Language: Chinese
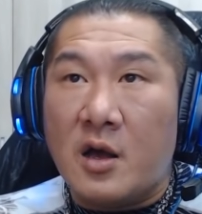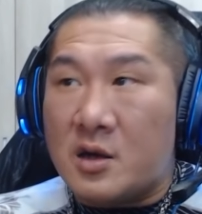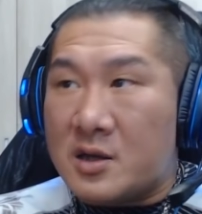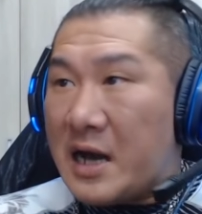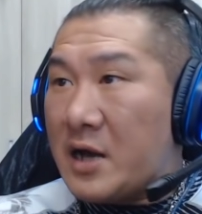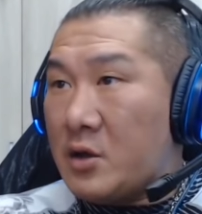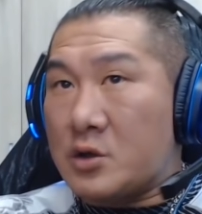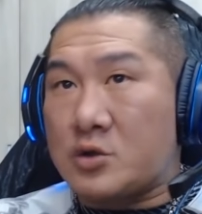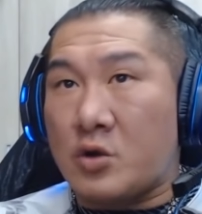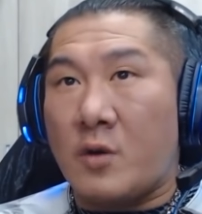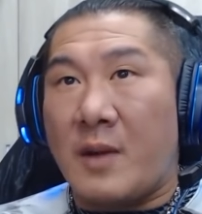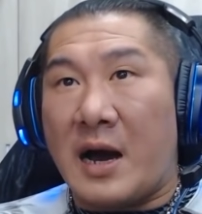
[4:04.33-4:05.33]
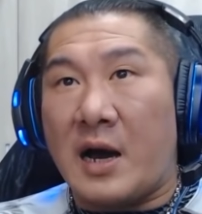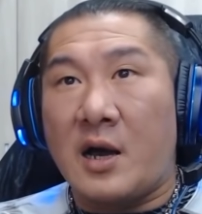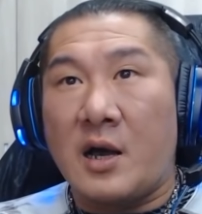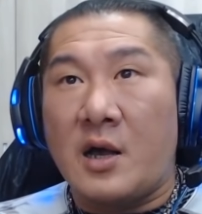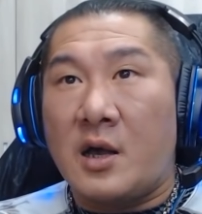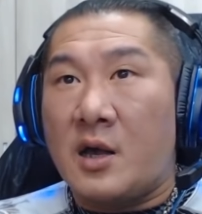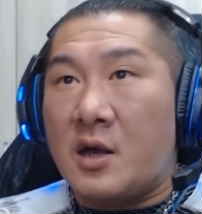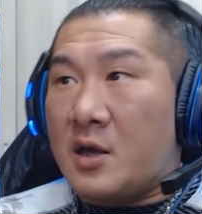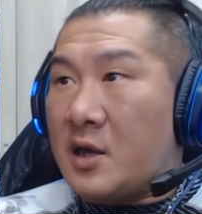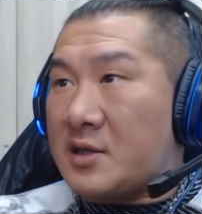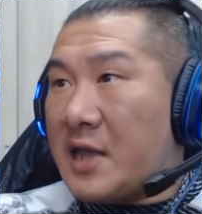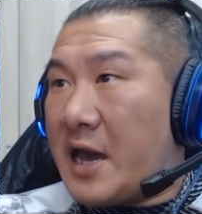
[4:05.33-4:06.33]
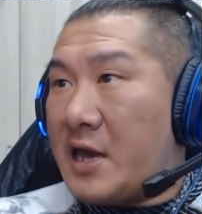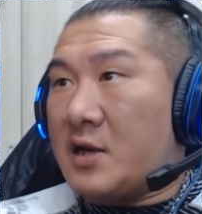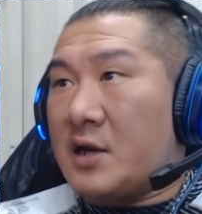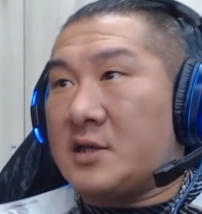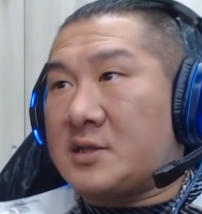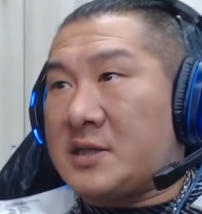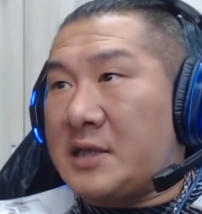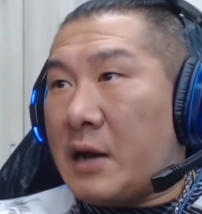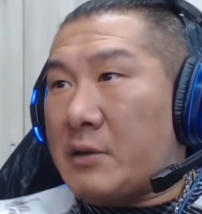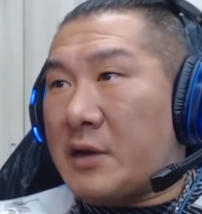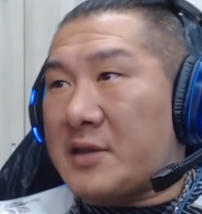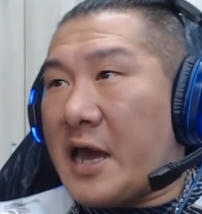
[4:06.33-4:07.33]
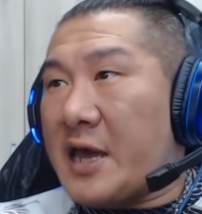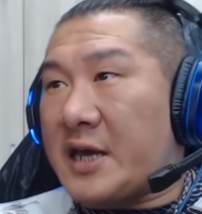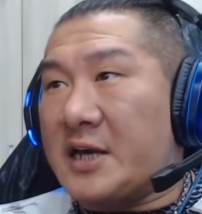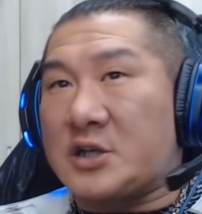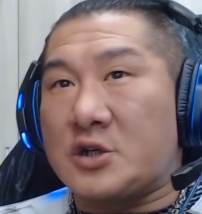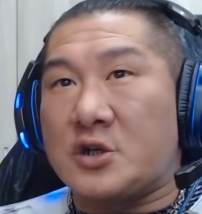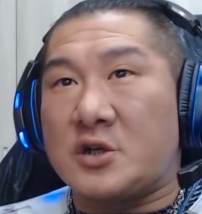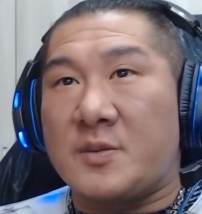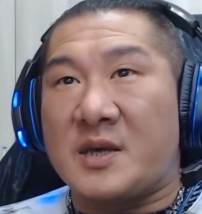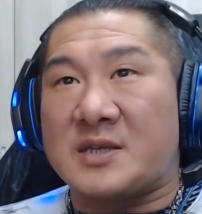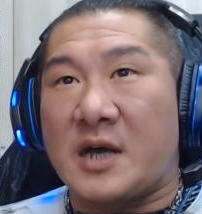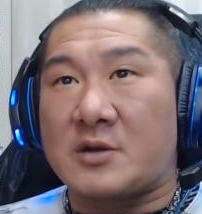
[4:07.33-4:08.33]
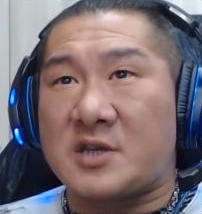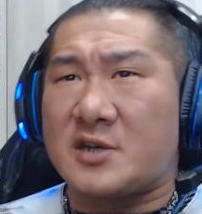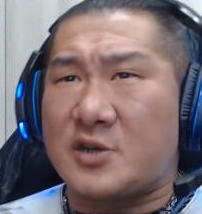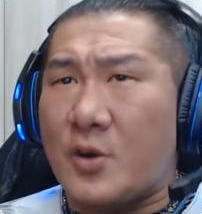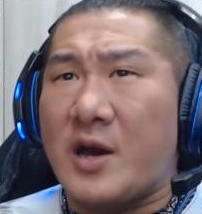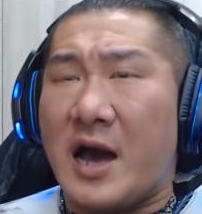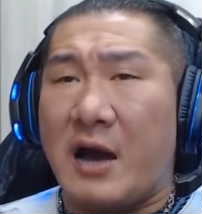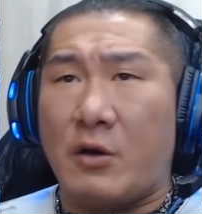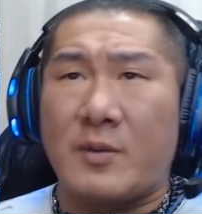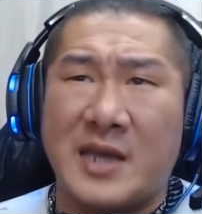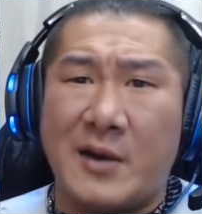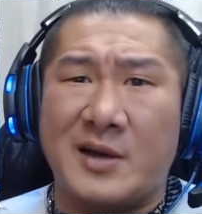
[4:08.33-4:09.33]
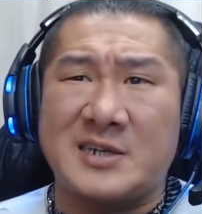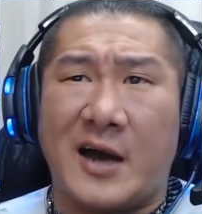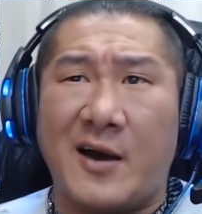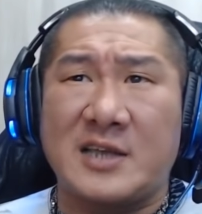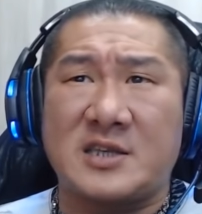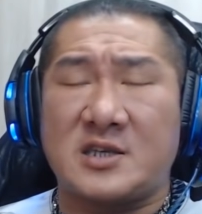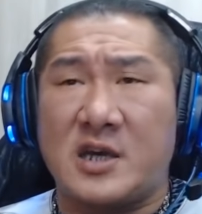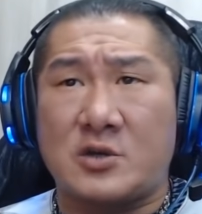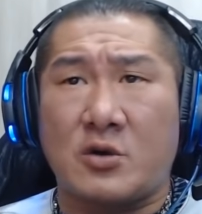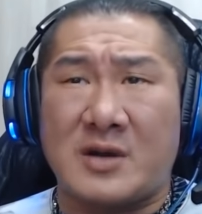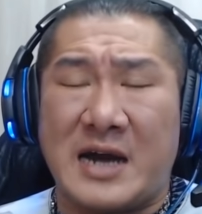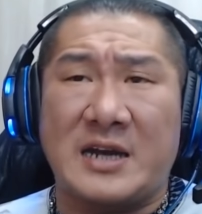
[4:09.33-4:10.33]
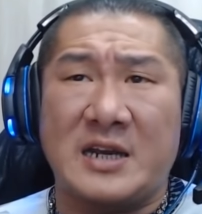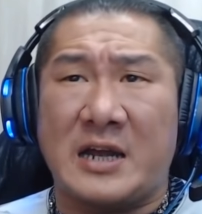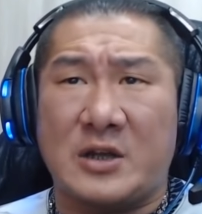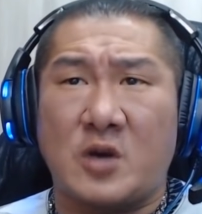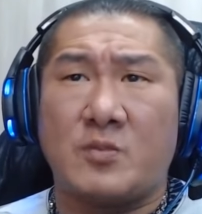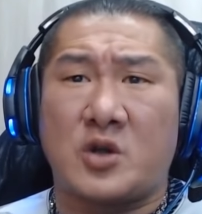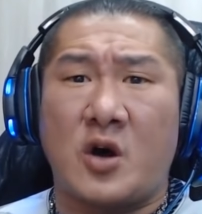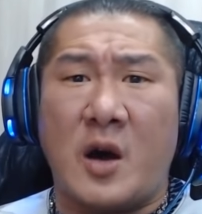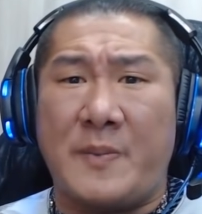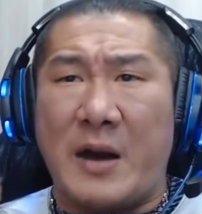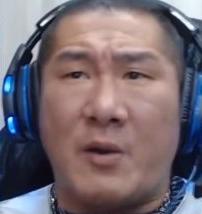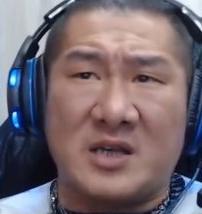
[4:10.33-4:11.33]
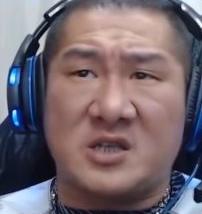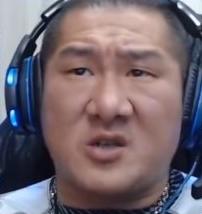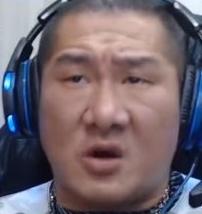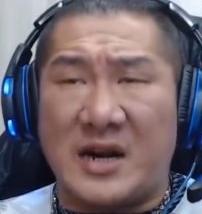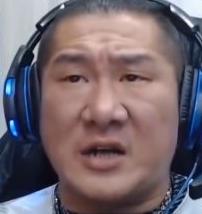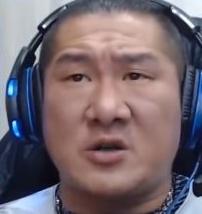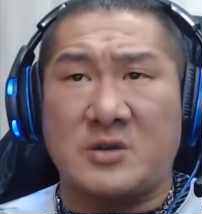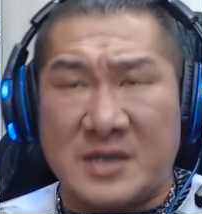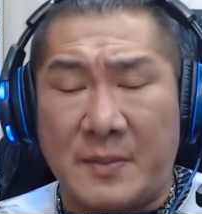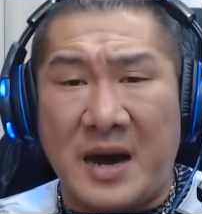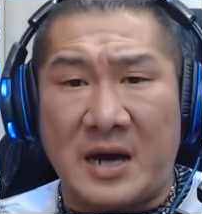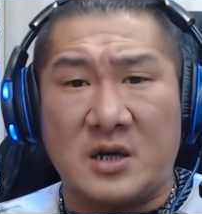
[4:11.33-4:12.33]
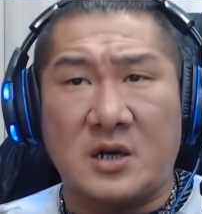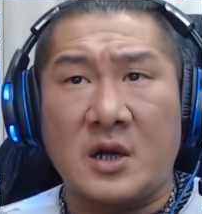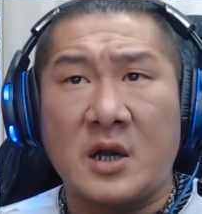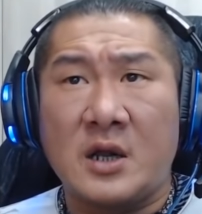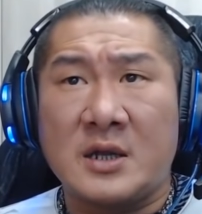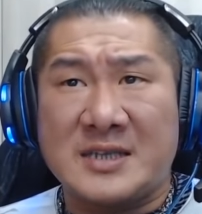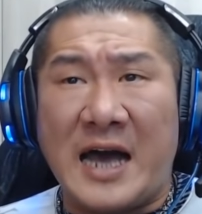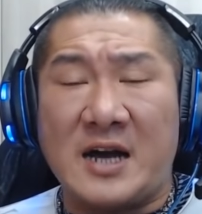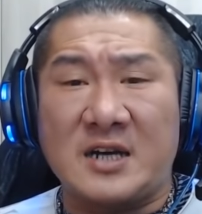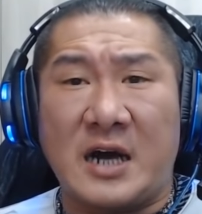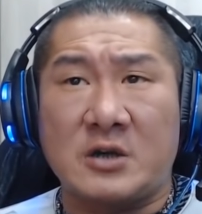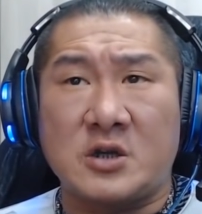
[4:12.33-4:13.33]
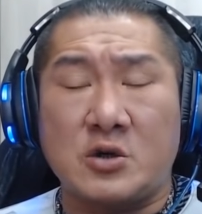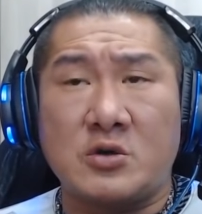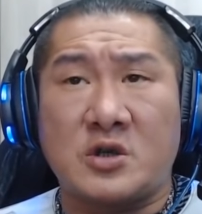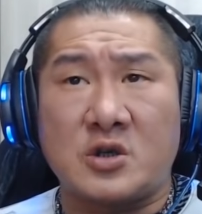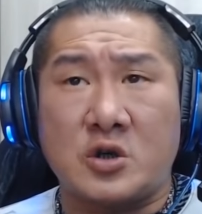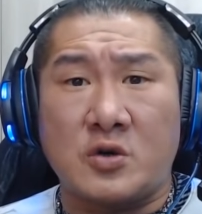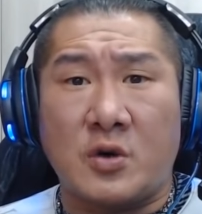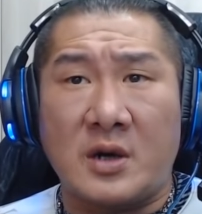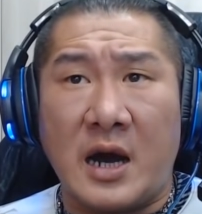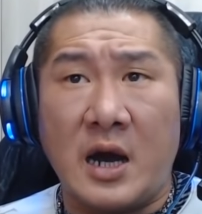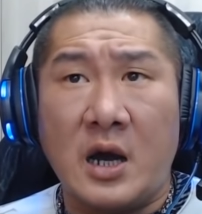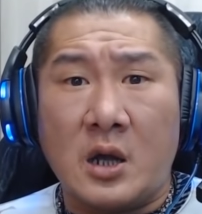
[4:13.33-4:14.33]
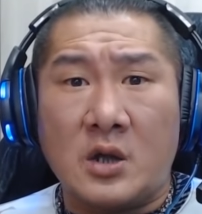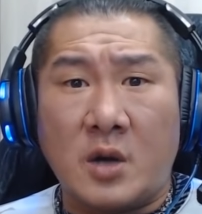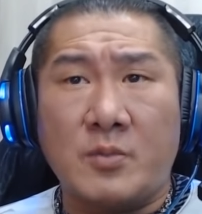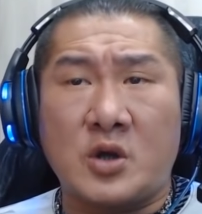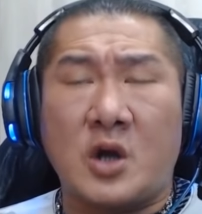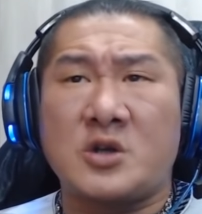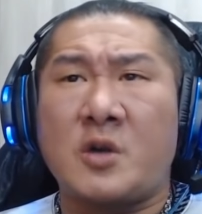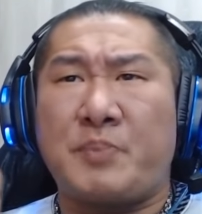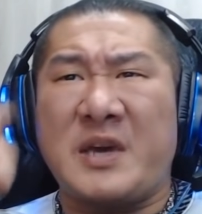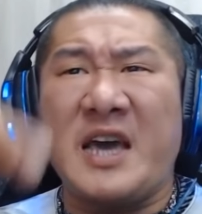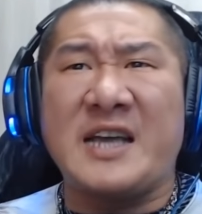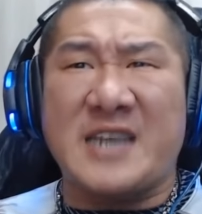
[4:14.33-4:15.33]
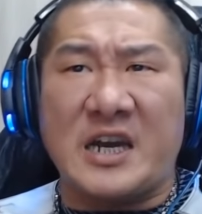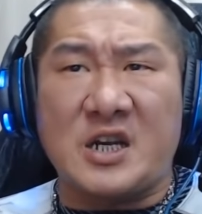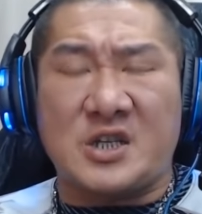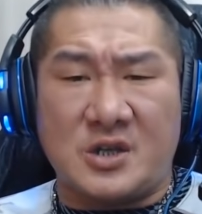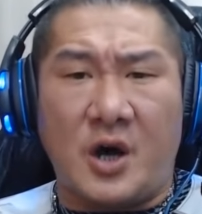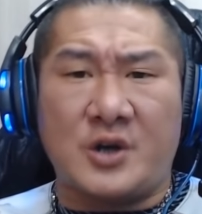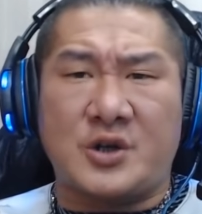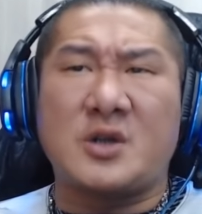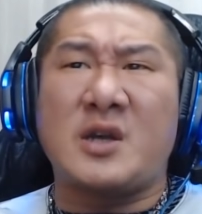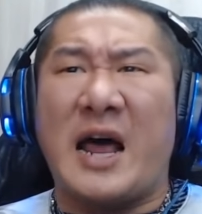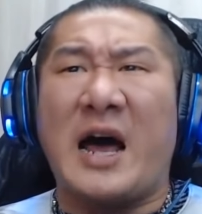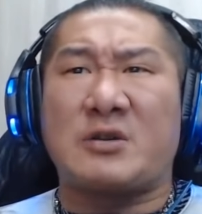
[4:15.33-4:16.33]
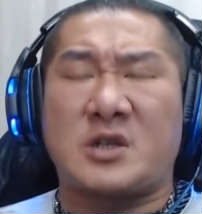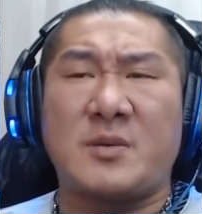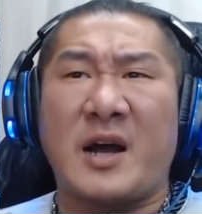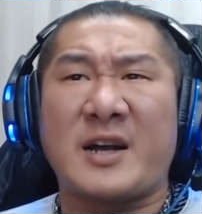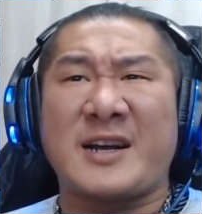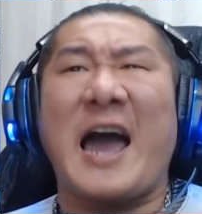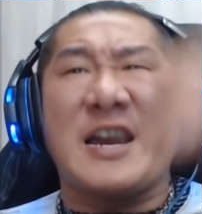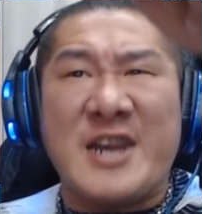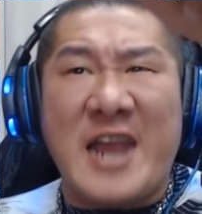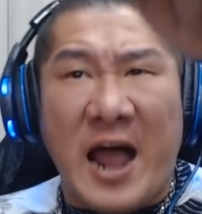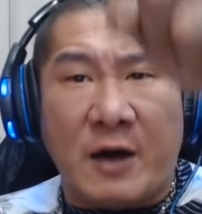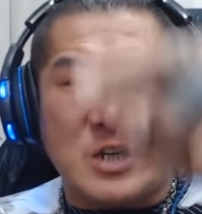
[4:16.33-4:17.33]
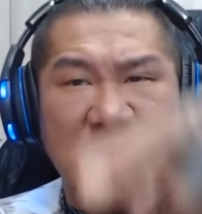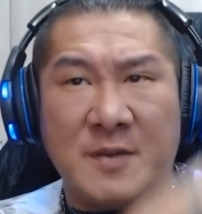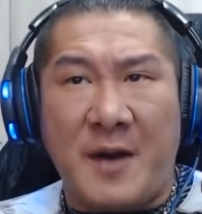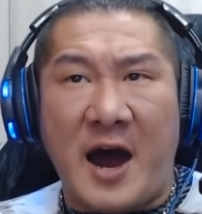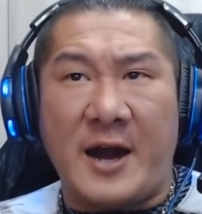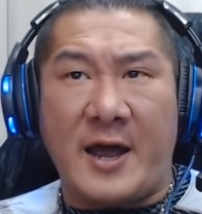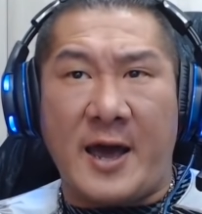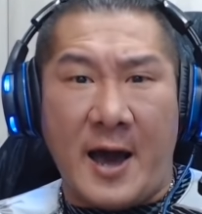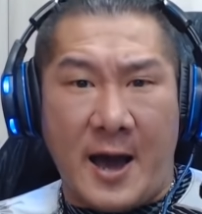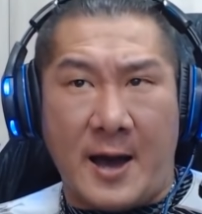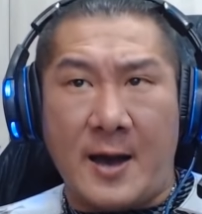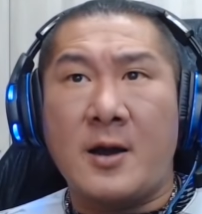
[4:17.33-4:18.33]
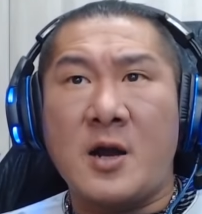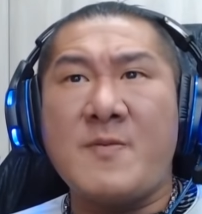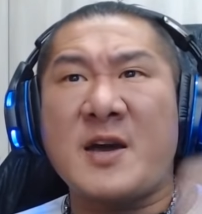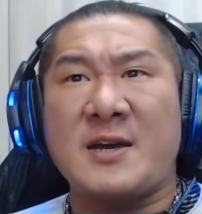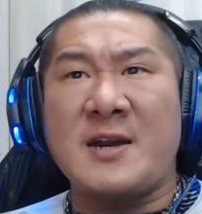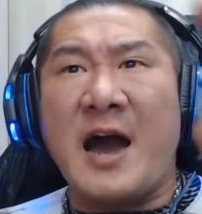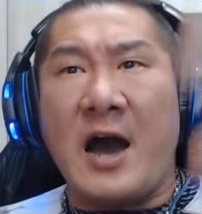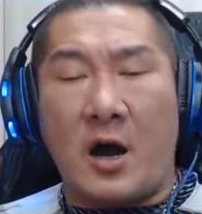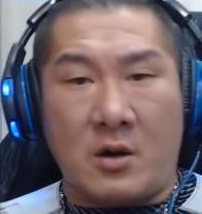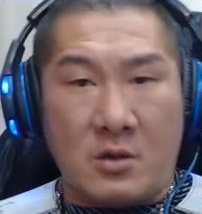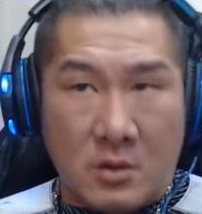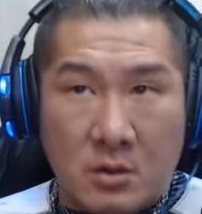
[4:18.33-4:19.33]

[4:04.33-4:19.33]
刚有人说嘛，要带人要要带 AK 进去里面扫射，对啊，我们台湾小孩子也说，干你娘，动不动要把瓦斯桶拿去他妈的炸，跟老师玉石俱焚啊，动不动就毕业展的时候，就是老师了，干你娘鸡巴嘞啊，你们囡仔哦，